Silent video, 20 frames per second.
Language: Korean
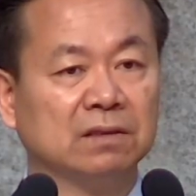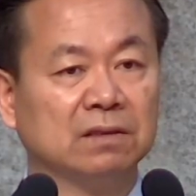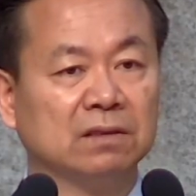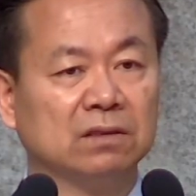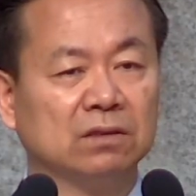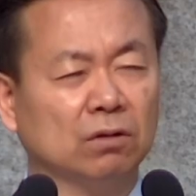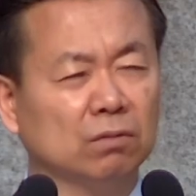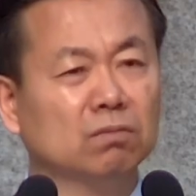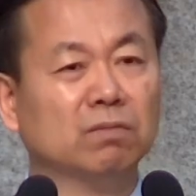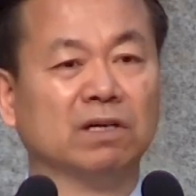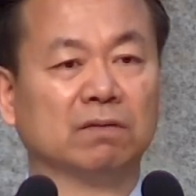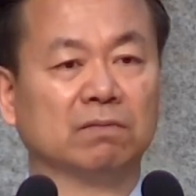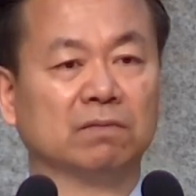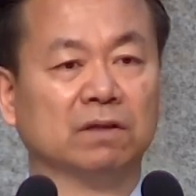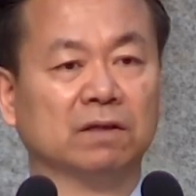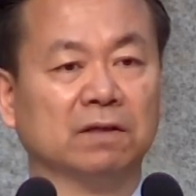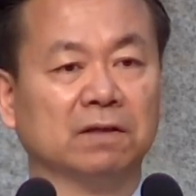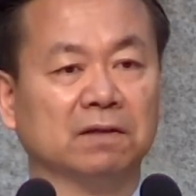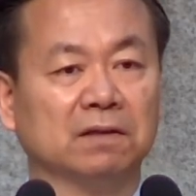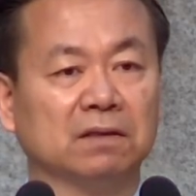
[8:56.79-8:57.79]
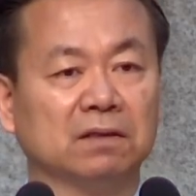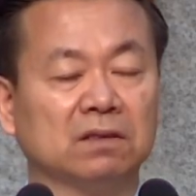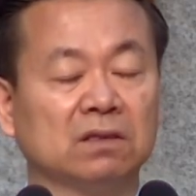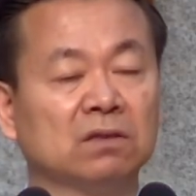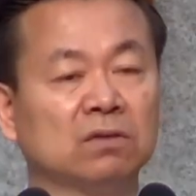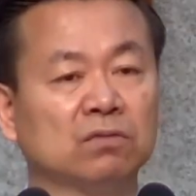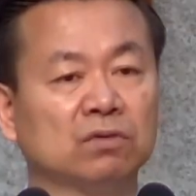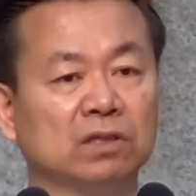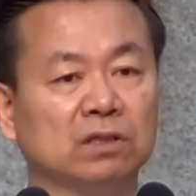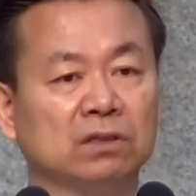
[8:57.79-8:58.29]
정말입니다.
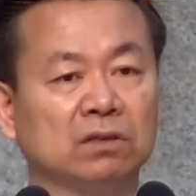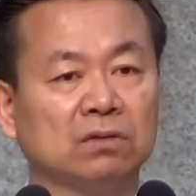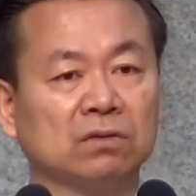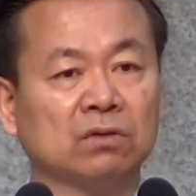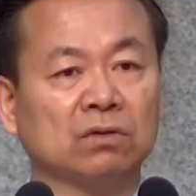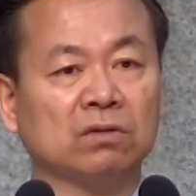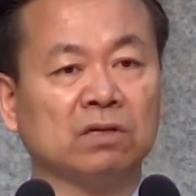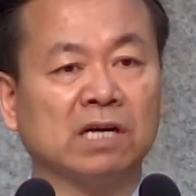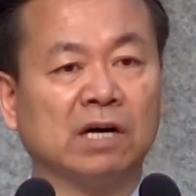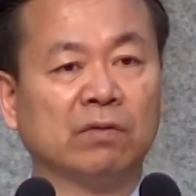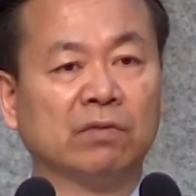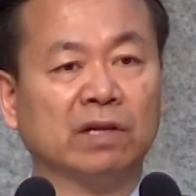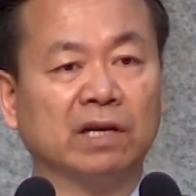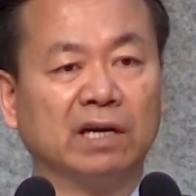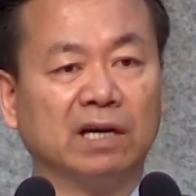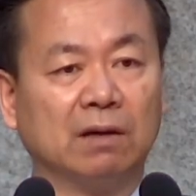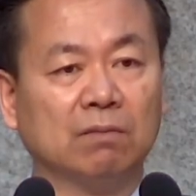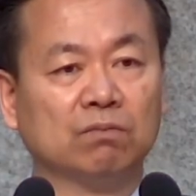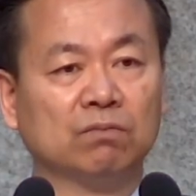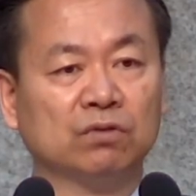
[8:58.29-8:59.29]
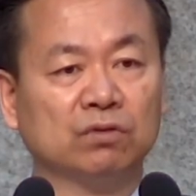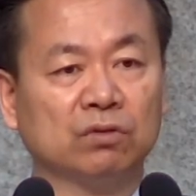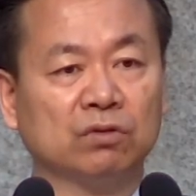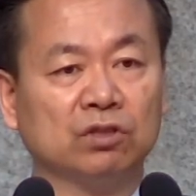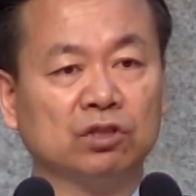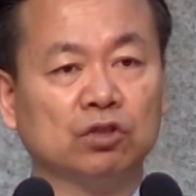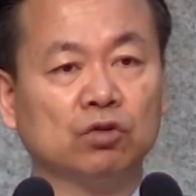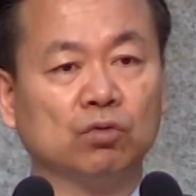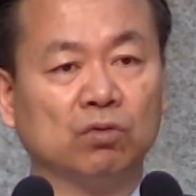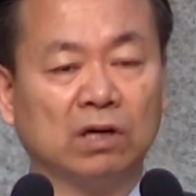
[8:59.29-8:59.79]
저는 우리 성도들 가운데 한 분도
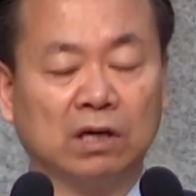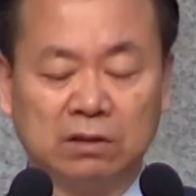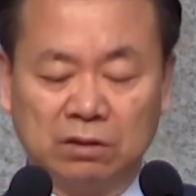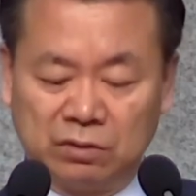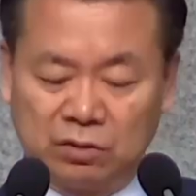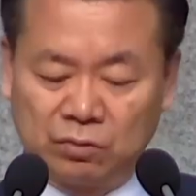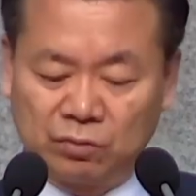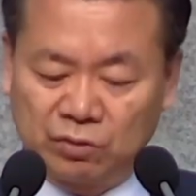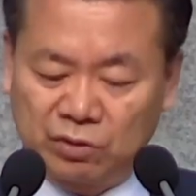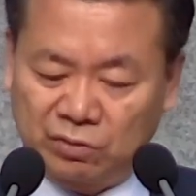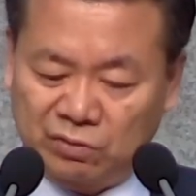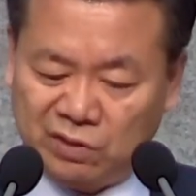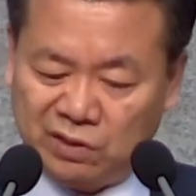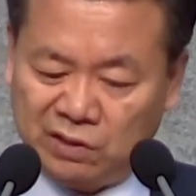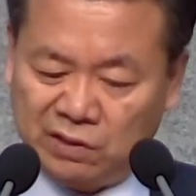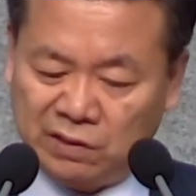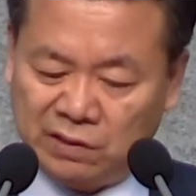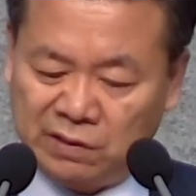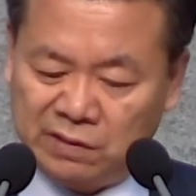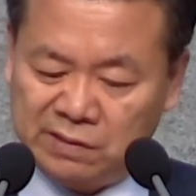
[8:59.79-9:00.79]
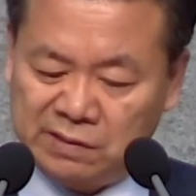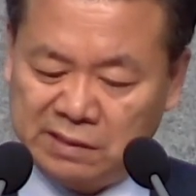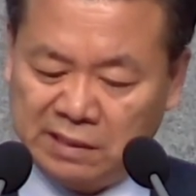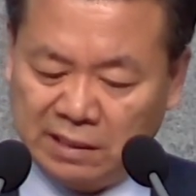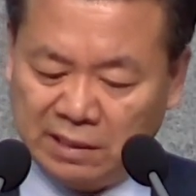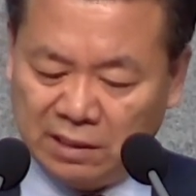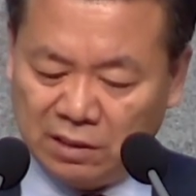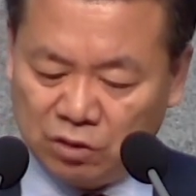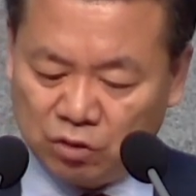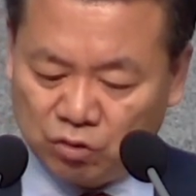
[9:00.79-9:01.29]
지옥 가는 영혼이 없게 되기를
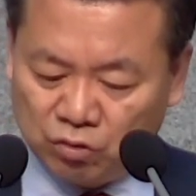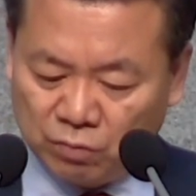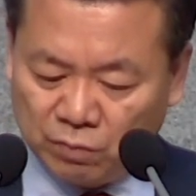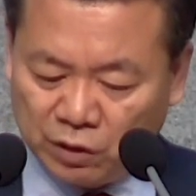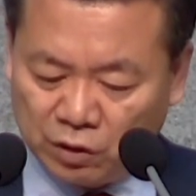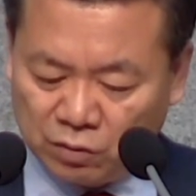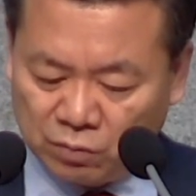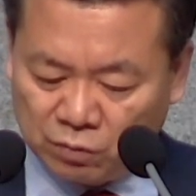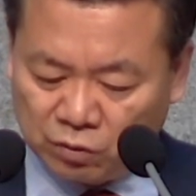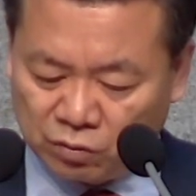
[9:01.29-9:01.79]
주님의 이름으로